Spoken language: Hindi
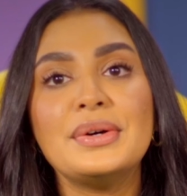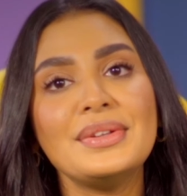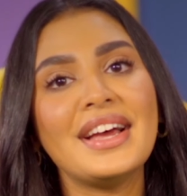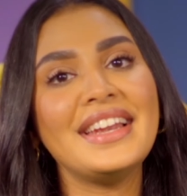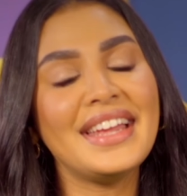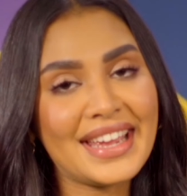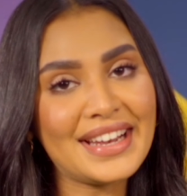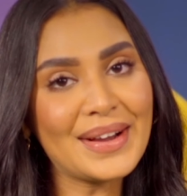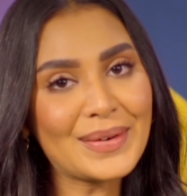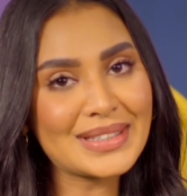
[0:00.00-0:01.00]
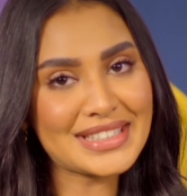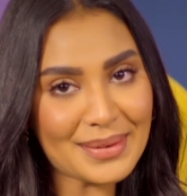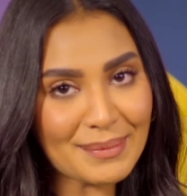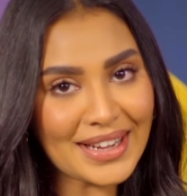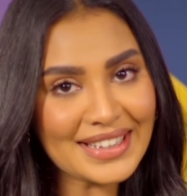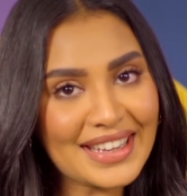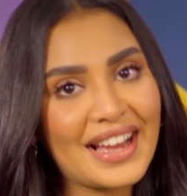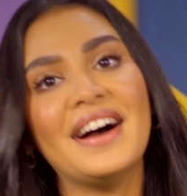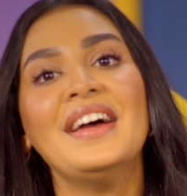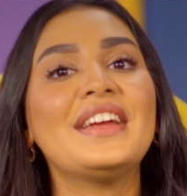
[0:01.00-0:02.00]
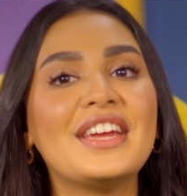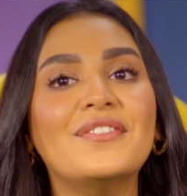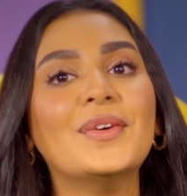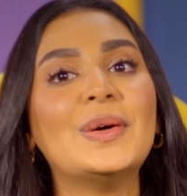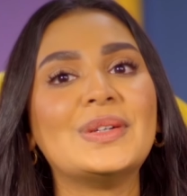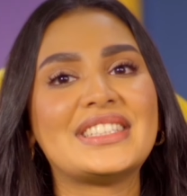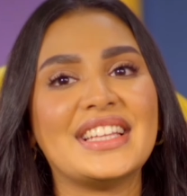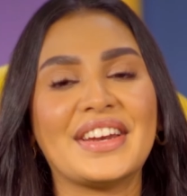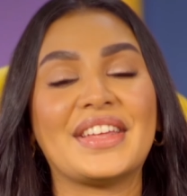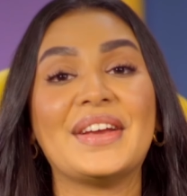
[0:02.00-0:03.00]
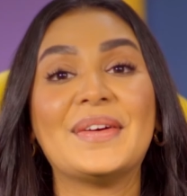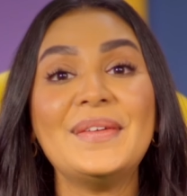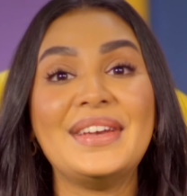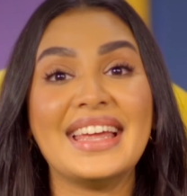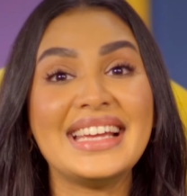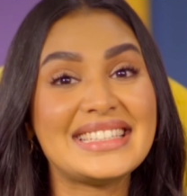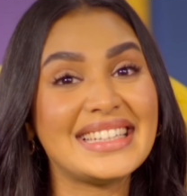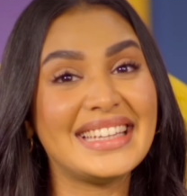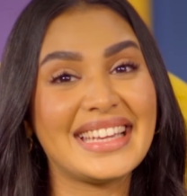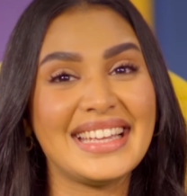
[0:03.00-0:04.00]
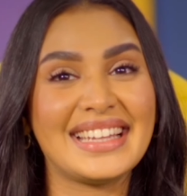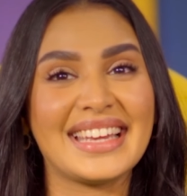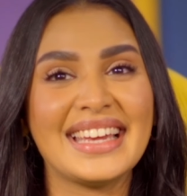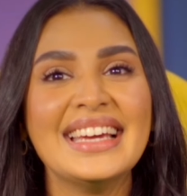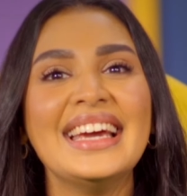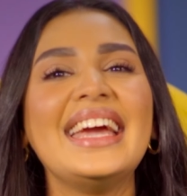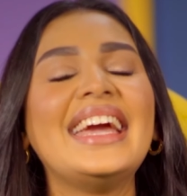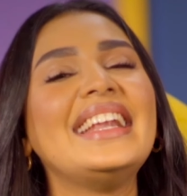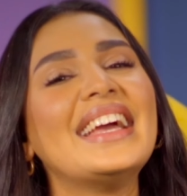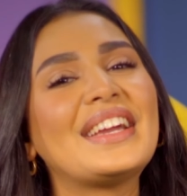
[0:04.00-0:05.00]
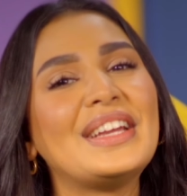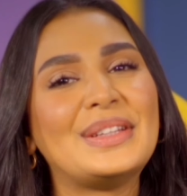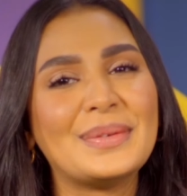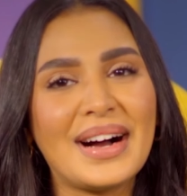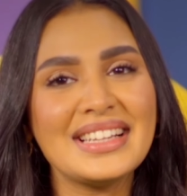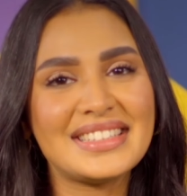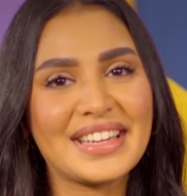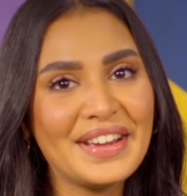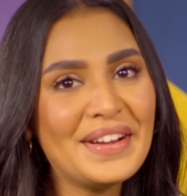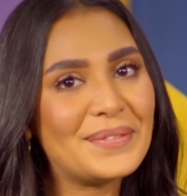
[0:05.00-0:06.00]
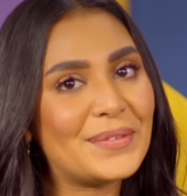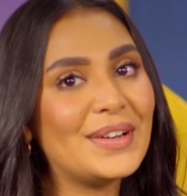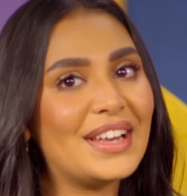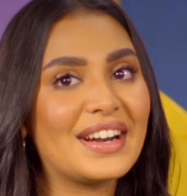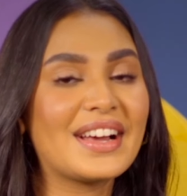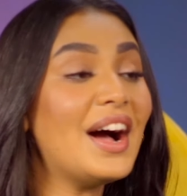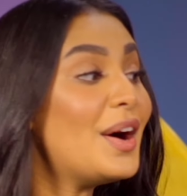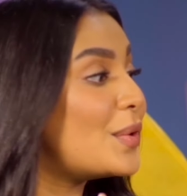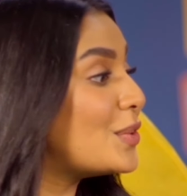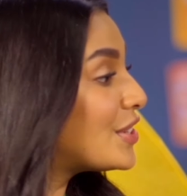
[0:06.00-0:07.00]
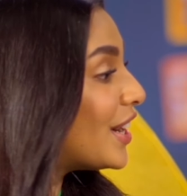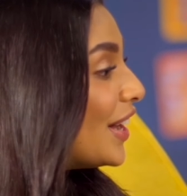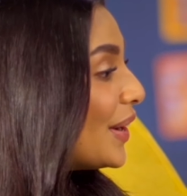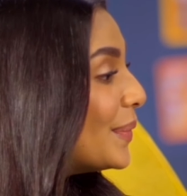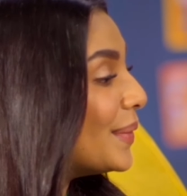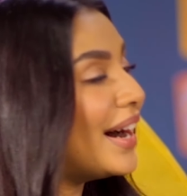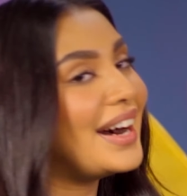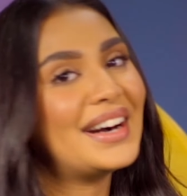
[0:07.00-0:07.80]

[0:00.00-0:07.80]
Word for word: खुदा ने एलिया को इस्तेमाल किया कि वो उस लड़के को नई जिंदगी दे एलिया की दुआ से वो लड़का उठ खड़ा हुआ